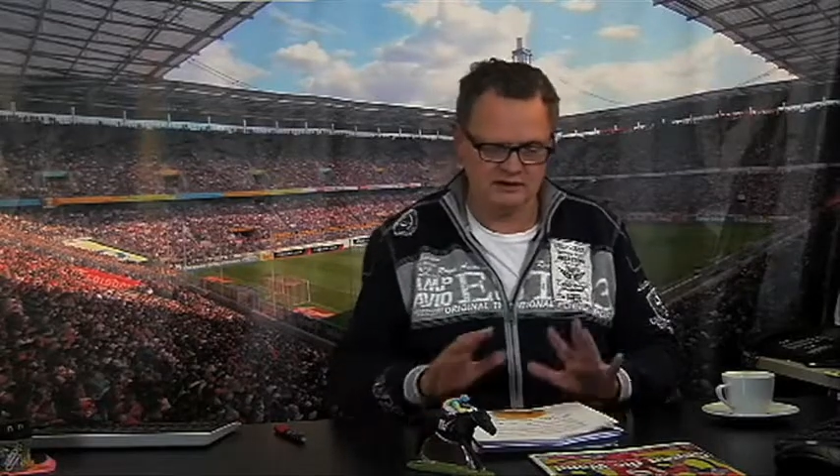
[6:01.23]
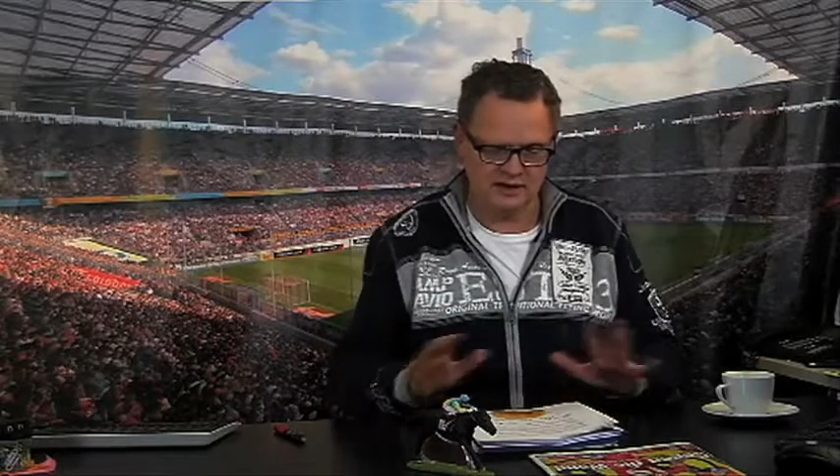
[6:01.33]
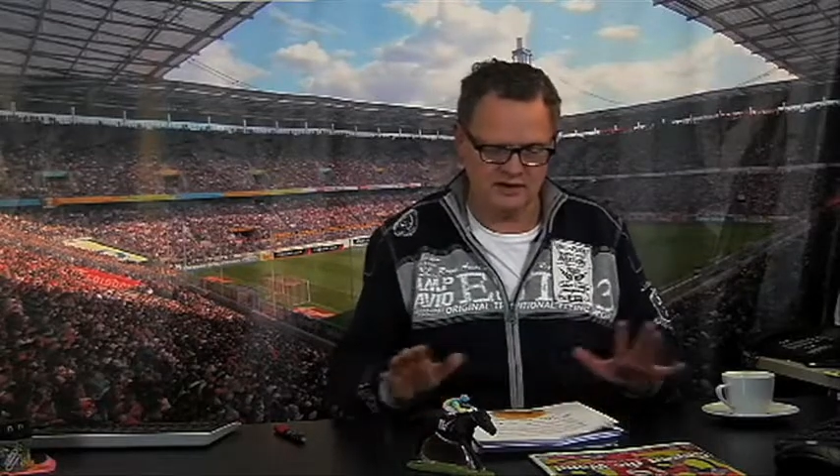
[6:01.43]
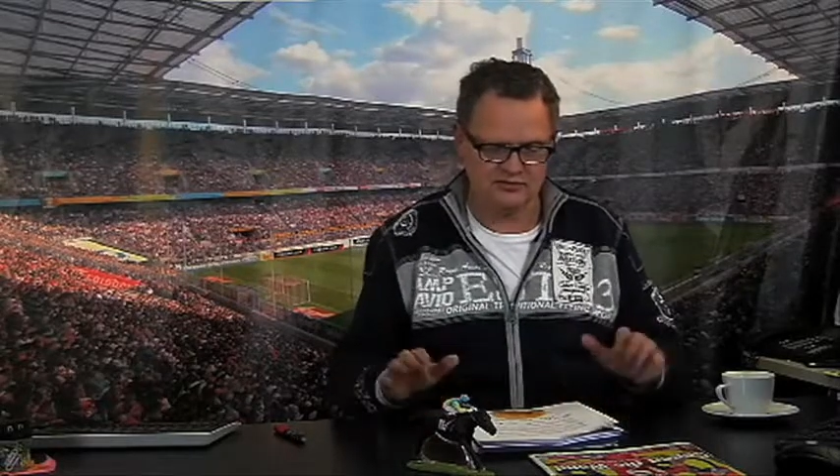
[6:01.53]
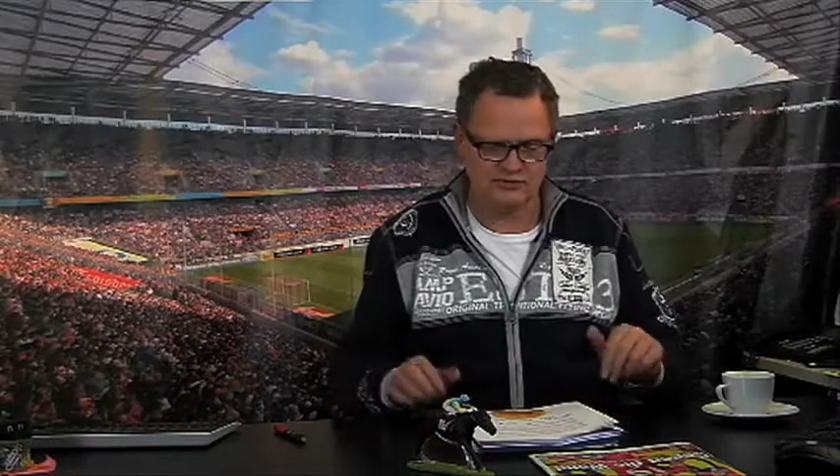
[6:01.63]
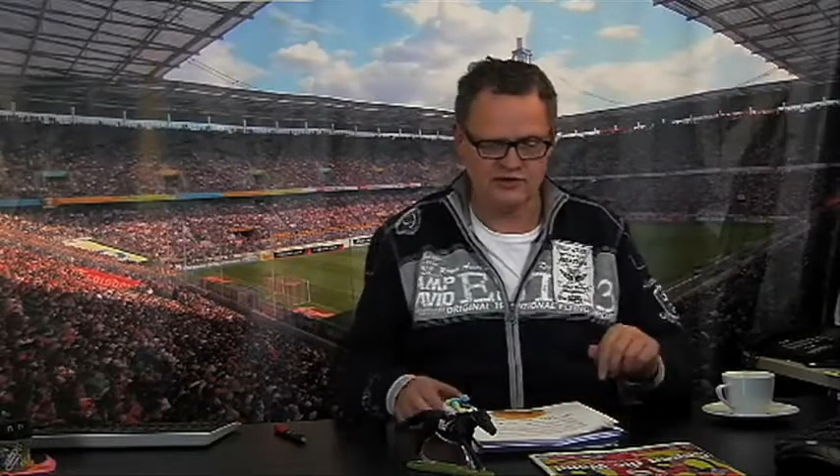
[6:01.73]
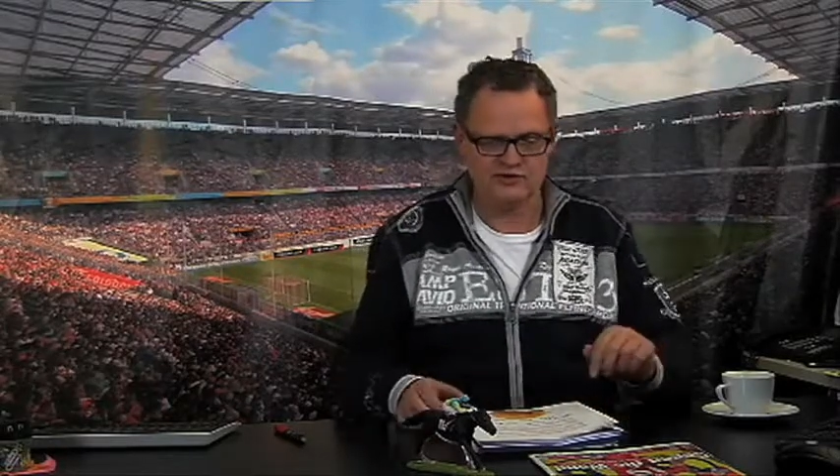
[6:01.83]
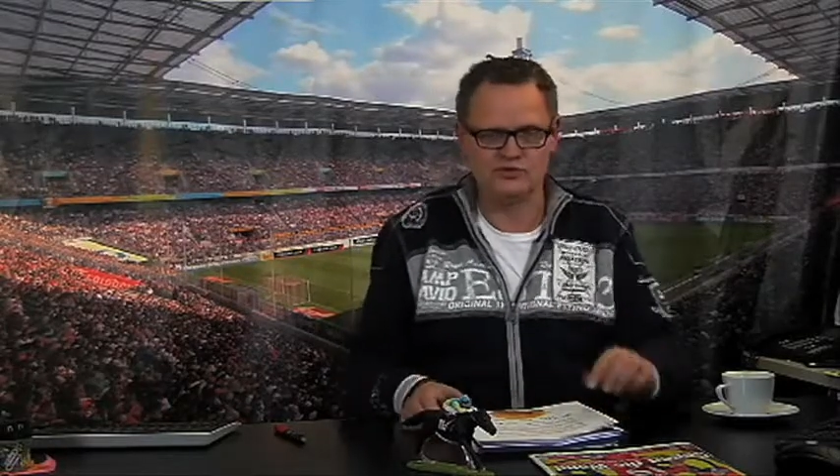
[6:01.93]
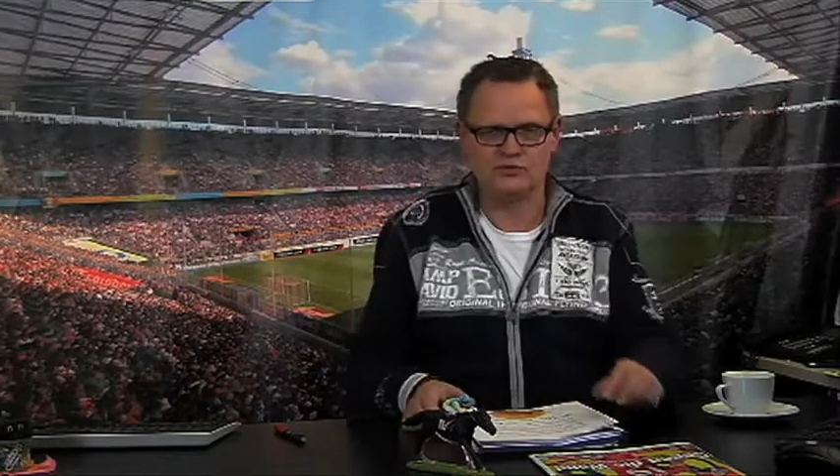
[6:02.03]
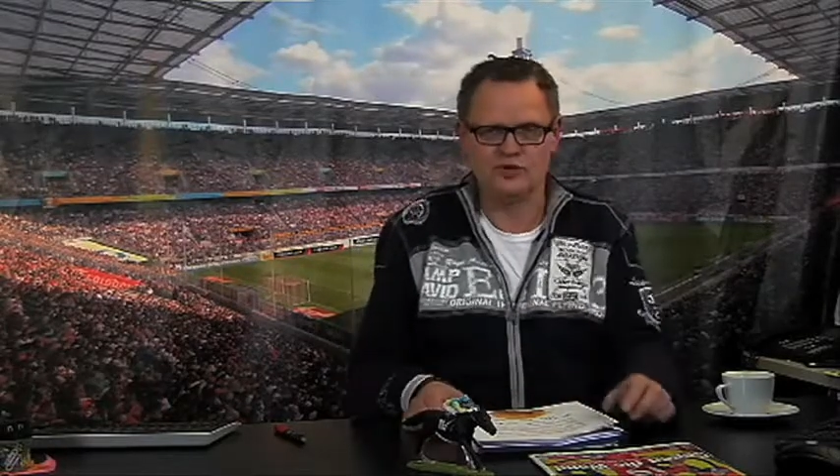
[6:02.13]
alles fertig
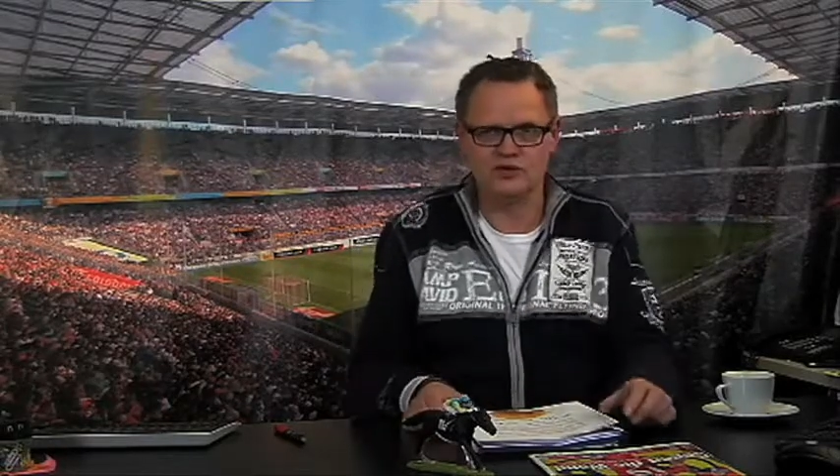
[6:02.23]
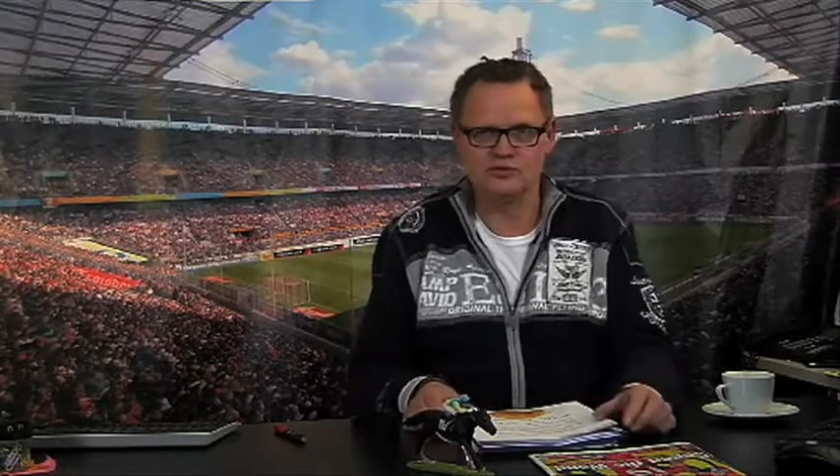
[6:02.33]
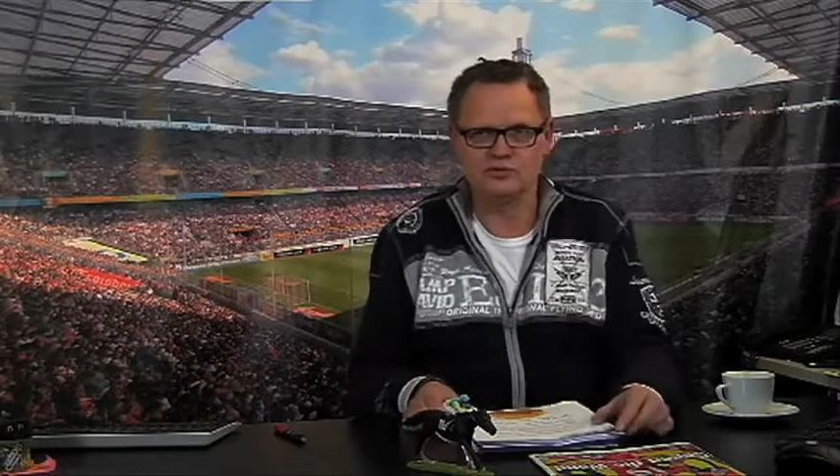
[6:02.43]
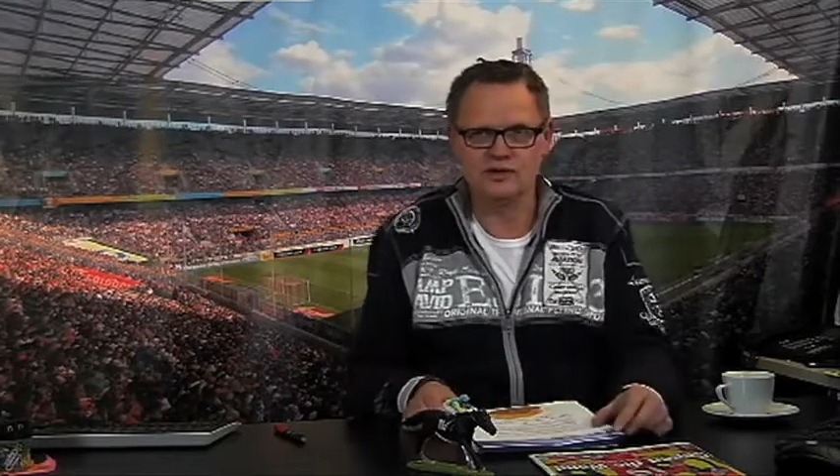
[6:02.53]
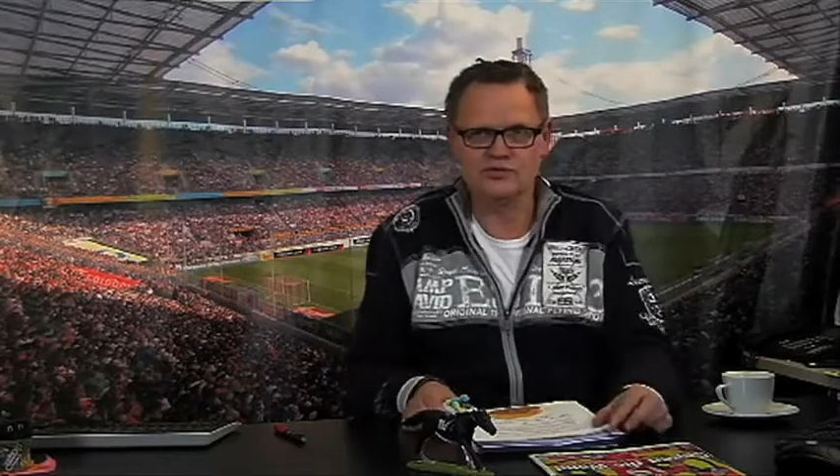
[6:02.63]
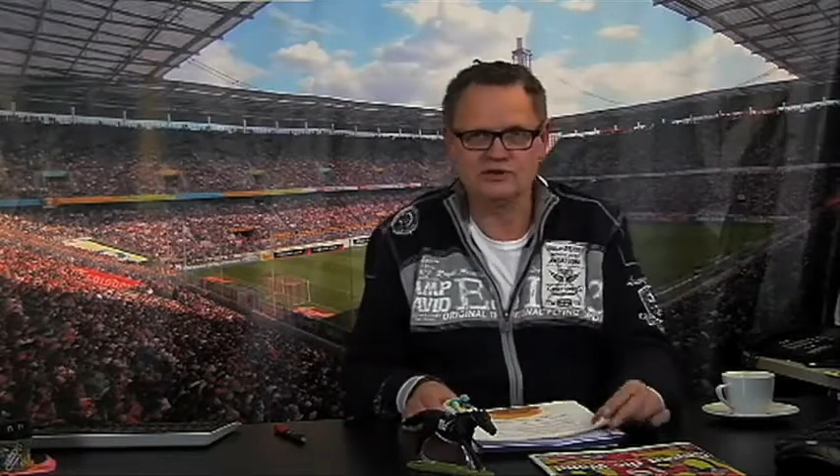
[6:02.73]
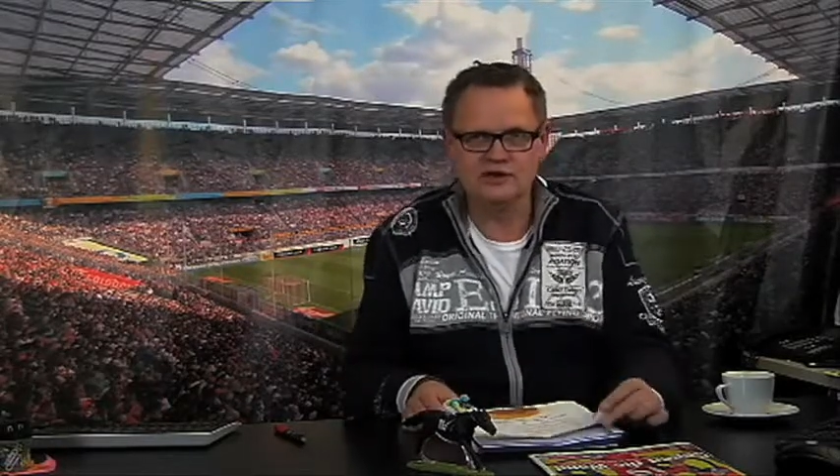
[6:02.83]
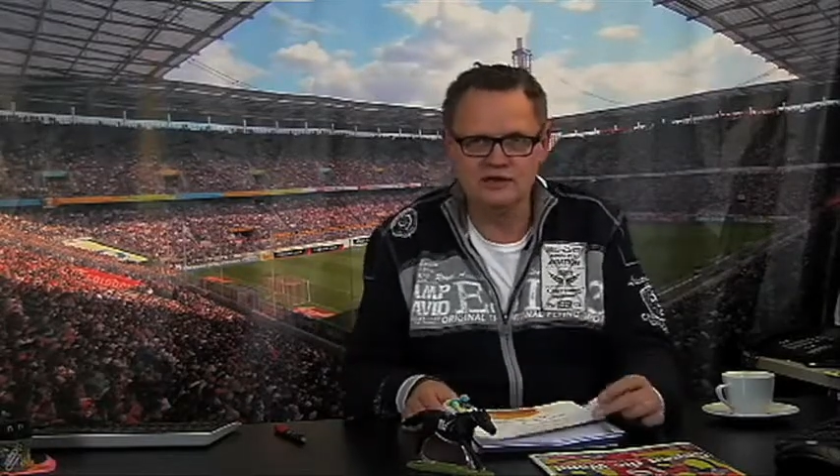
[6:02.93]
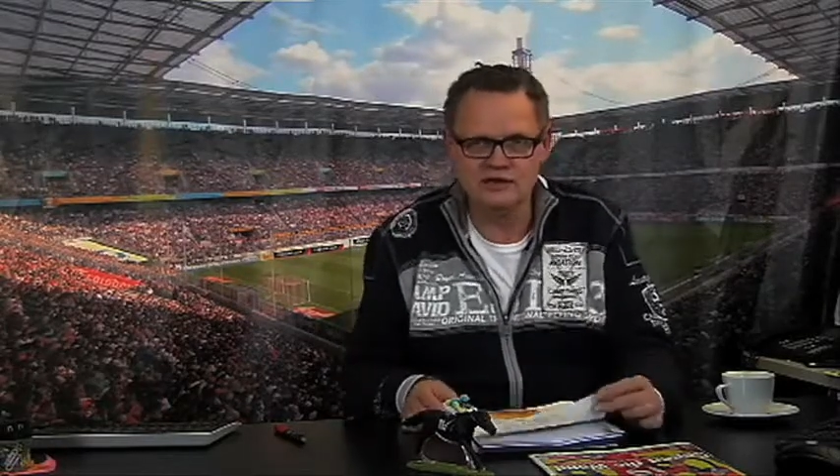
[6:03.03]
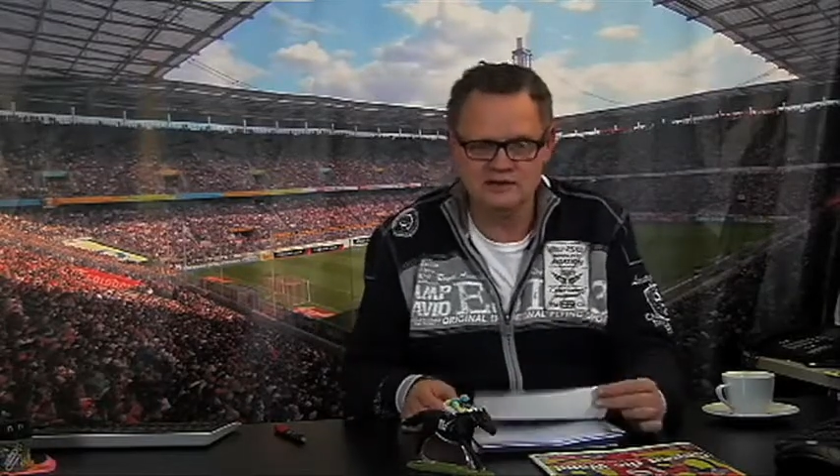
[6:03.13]
zu werden, sodass
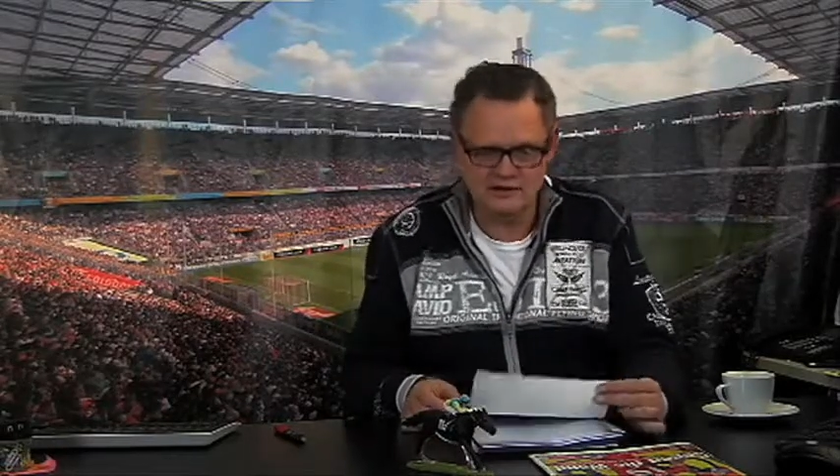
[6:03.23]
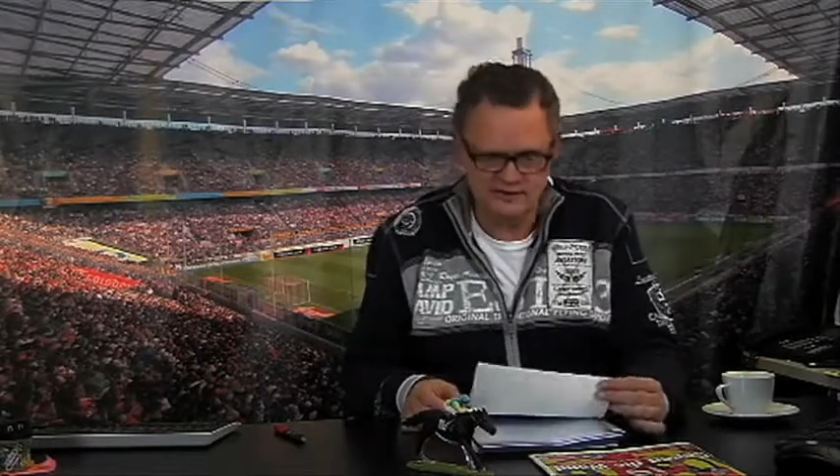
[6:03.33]
ihr